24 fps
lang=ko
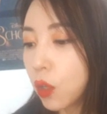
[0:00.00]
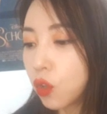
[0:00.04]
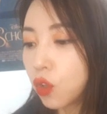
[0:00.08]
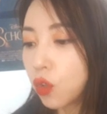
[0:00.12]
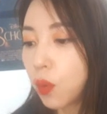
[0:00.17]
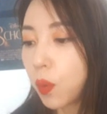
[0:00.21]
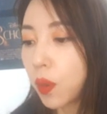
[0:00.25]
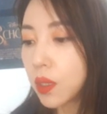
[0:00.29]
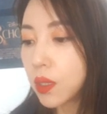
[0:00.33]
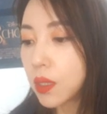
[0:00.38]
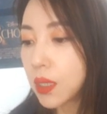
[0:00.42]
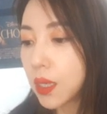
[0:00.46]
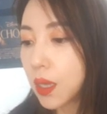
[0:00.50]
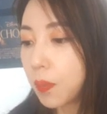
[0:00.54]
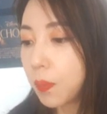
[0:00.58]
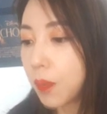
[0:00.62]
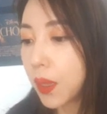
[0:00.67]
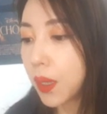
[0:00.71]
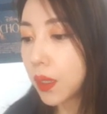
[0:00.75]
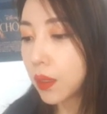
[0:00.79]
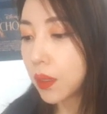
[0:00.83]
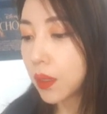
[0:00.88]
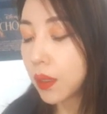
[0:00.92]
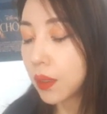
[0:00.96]
두 번째
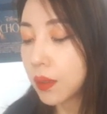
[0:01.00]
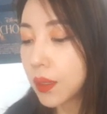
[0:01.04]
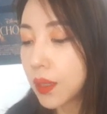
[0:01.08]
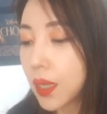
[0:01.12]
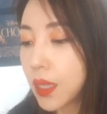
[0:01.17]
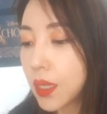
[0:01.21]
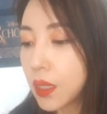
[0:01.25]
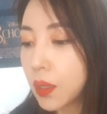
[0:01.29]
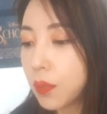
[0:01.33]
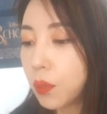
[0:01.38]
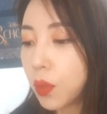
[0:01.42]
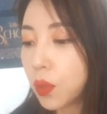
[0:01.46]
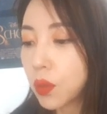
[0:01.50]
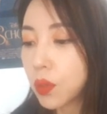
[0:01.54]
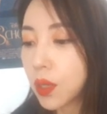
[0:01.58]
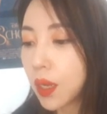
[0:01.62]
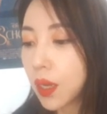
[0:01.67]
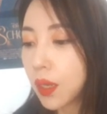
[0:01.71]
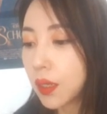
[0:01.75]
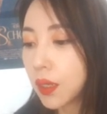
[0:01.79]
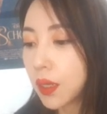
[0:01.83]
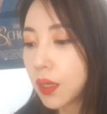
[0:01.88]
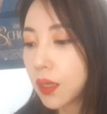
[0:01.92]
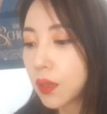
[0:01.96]
파트 사진
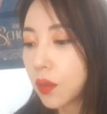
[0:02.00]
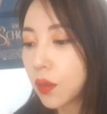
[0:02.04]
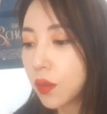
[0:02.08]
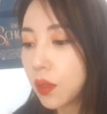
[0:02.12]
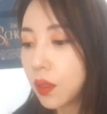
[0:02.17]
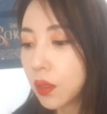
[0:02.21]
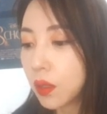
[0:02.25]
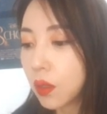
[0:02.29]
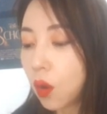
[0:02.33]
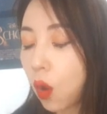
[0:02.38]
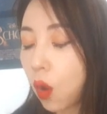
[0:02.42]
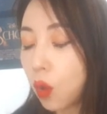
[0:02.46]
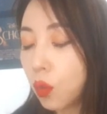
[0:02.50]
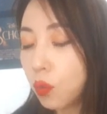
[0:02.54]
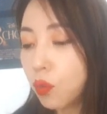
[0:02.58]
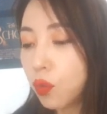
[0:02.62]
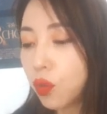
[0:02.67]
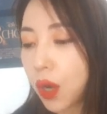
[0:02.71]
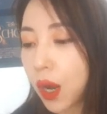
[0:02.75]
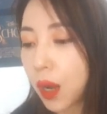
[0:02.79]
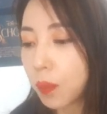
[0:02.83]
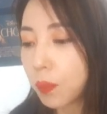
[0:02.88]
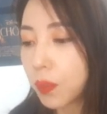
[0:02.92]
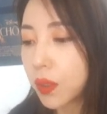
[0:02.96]
묘사하기에서는
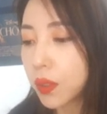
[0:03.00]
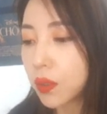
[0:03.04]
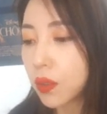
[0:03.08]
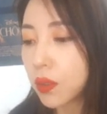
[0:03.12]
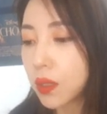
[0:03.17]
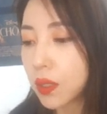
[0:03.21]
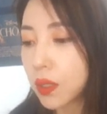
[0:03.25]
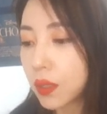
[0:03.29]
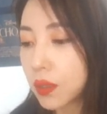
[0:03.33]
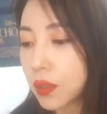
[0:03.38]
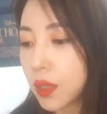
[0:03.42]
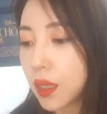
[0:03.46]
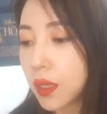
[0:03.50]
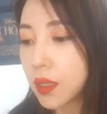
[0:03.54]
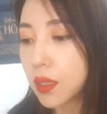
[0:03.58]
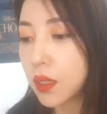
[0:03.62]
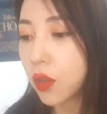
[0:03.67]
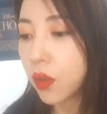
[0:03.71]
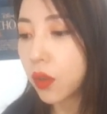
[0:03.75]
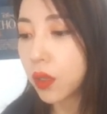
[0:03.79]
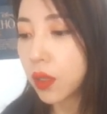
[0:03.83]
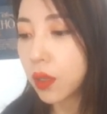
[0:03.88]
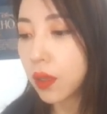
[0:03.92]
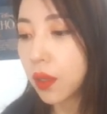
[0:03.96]
건물 앞에서 찍은
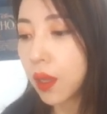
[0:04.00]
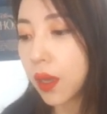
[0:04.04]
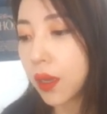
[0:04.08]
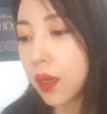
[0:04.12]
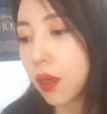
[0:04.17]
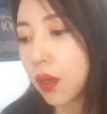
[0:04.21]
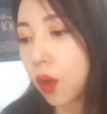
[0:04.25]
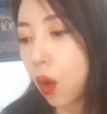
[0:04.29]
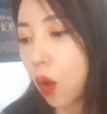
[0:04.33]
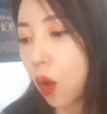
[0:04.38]
사진이었는데 그